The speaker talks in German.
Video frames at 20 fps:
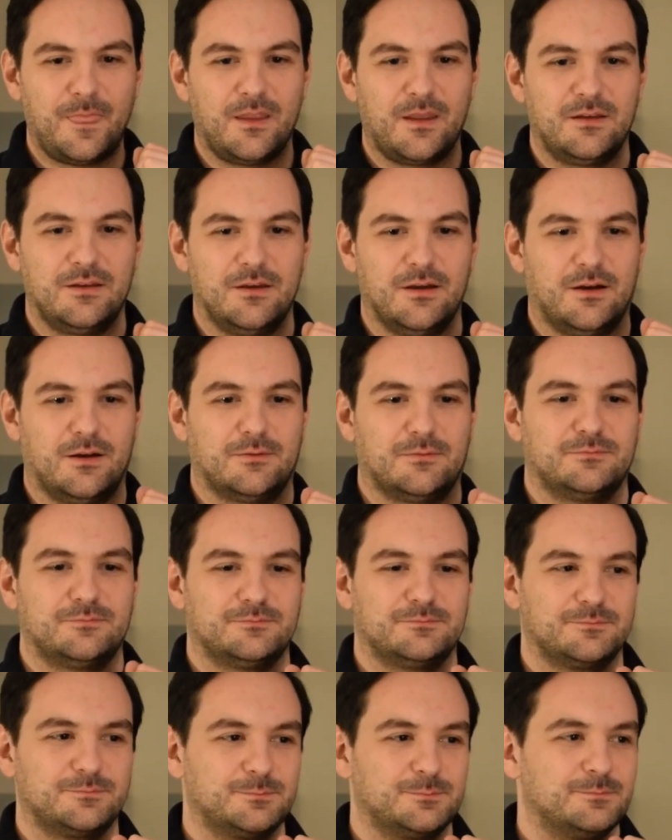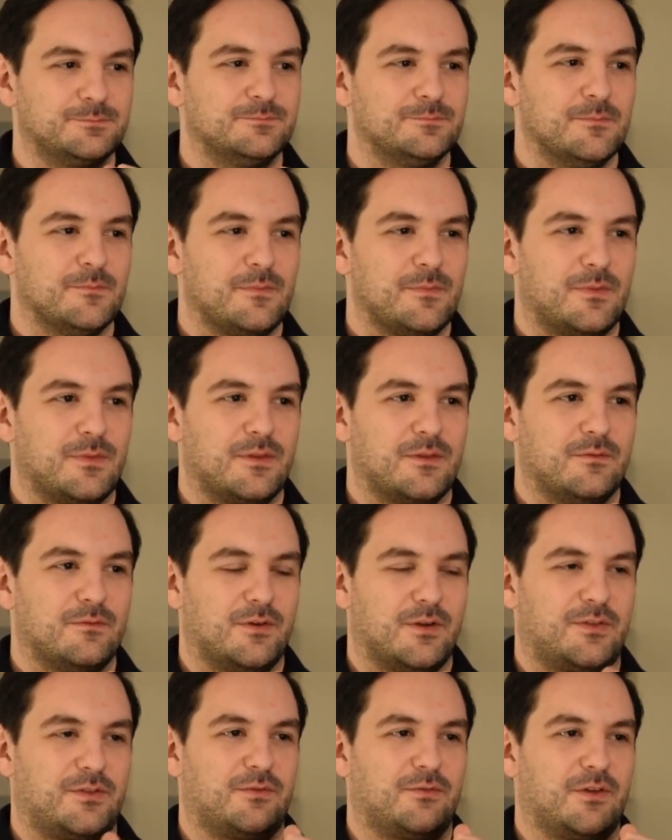Ja,
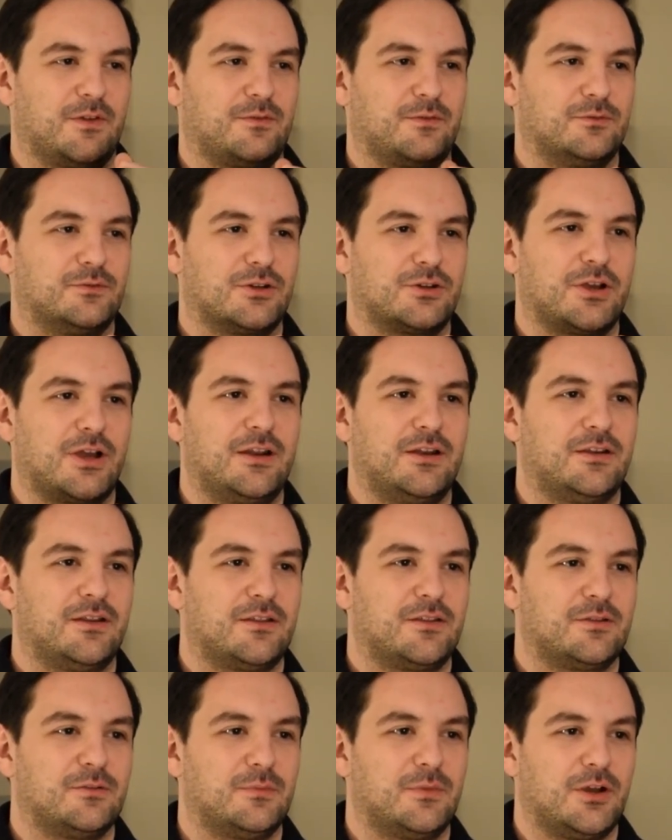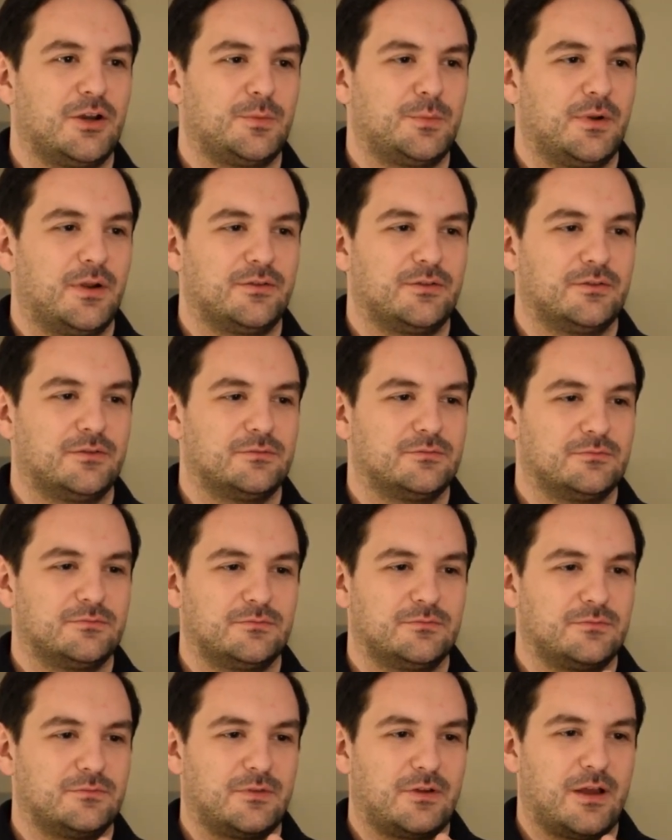was, was unterscheidet das zum Beispiel? Also
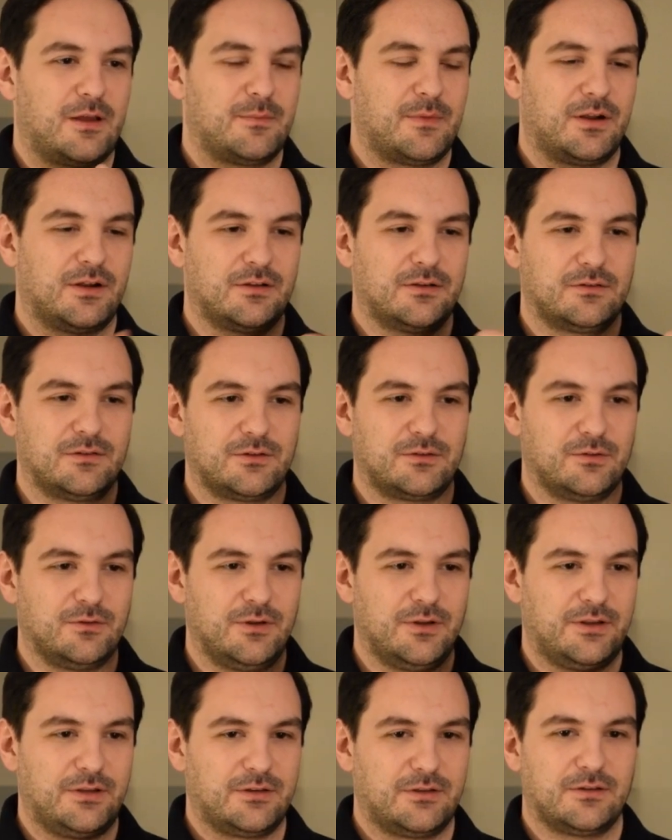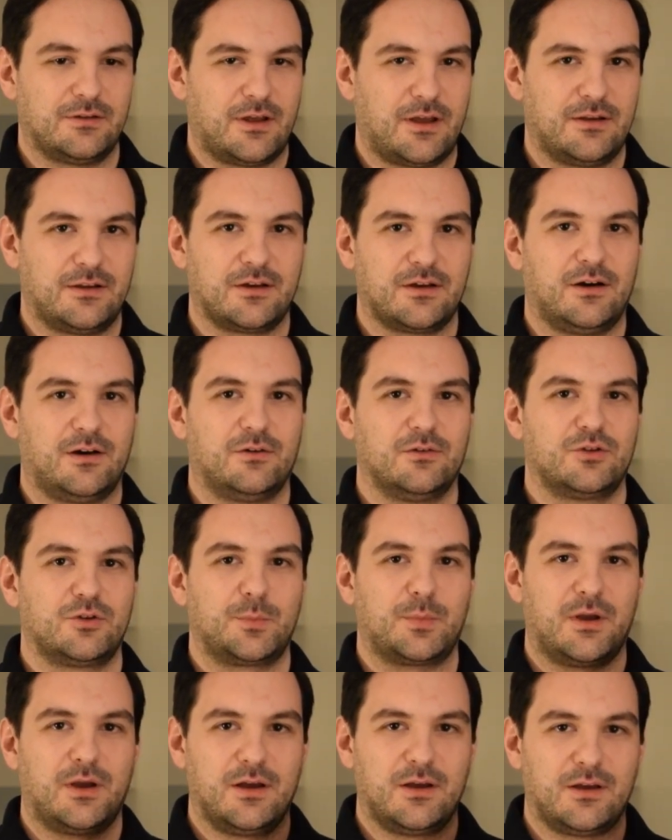einmal natürlich andere
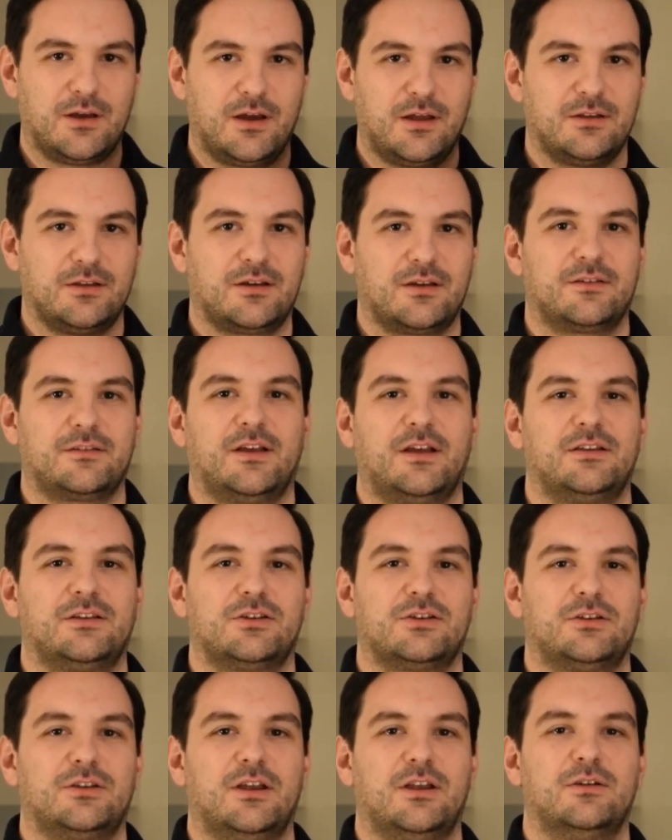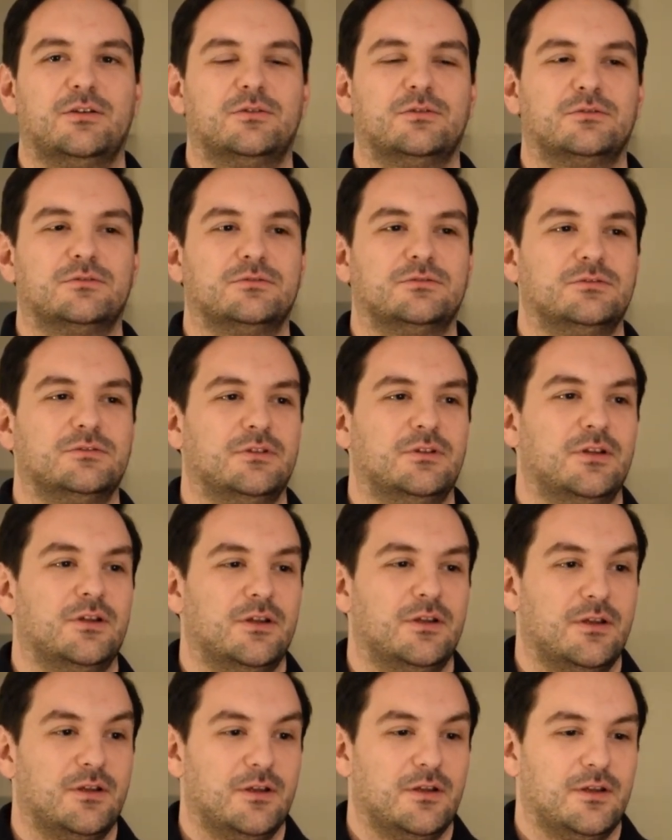Aussprache, andere Satzstellung,
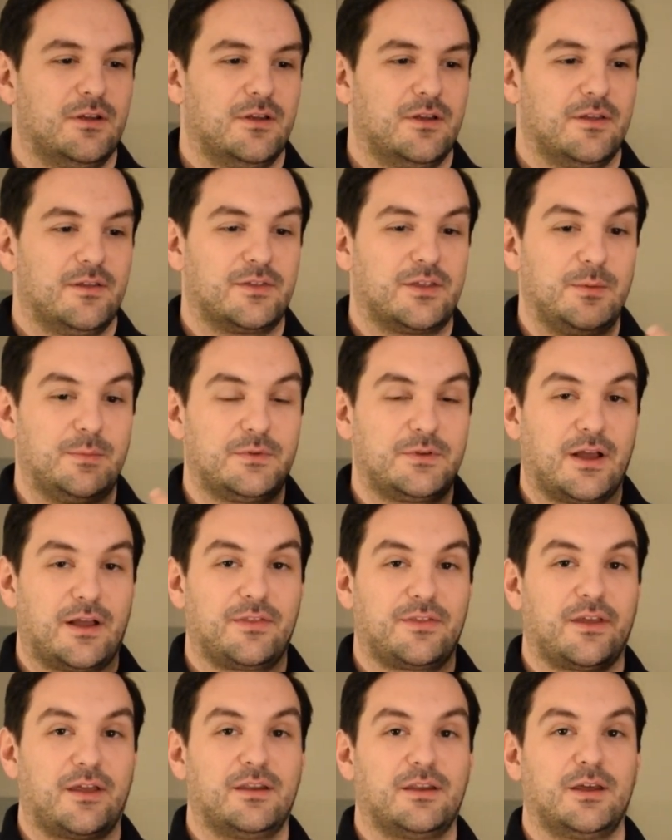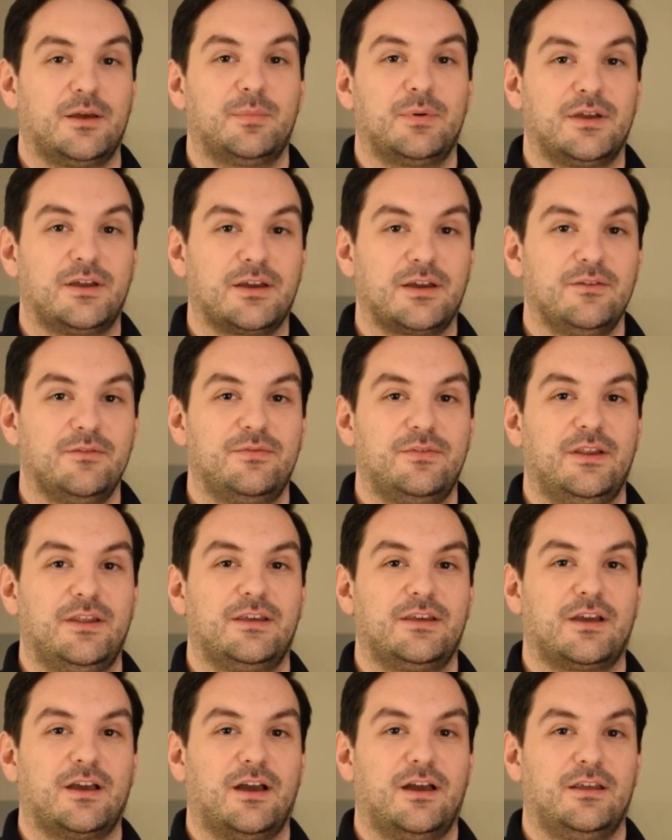es gibt ganz andere
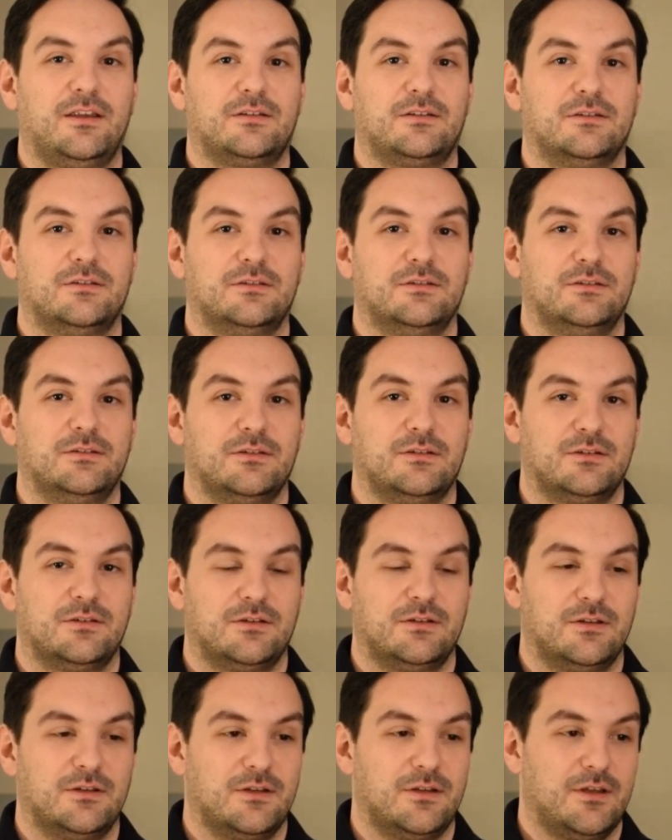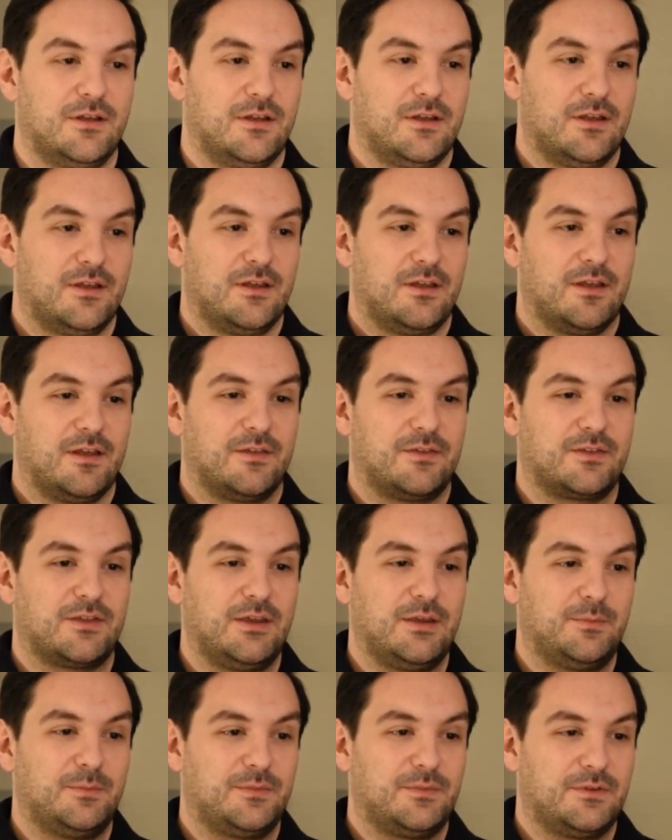Begrifflichkeiten, es
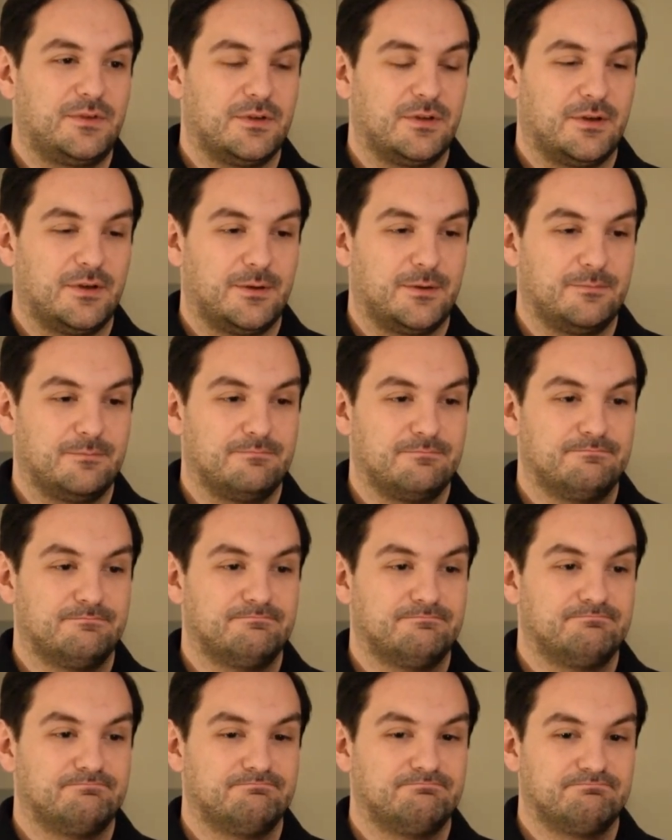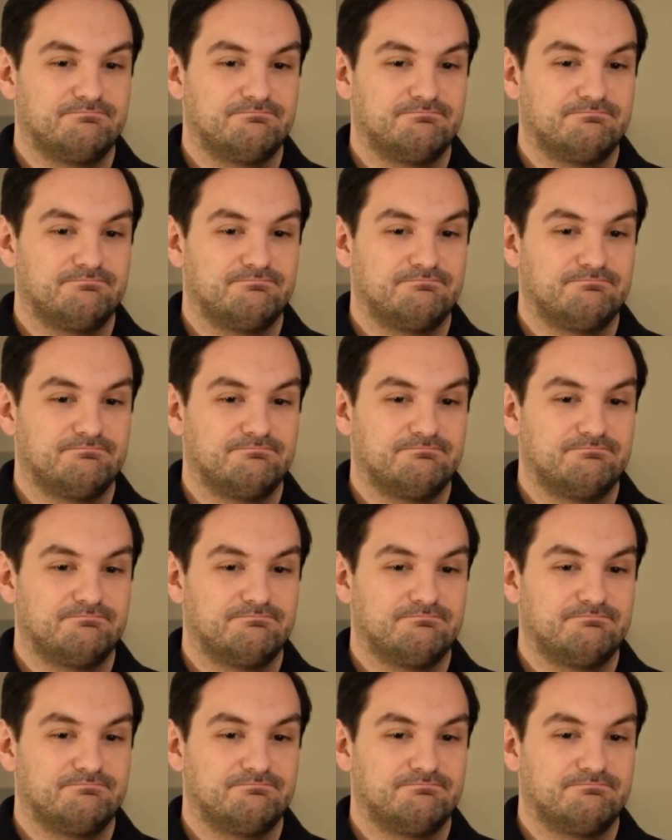gibt, ähm,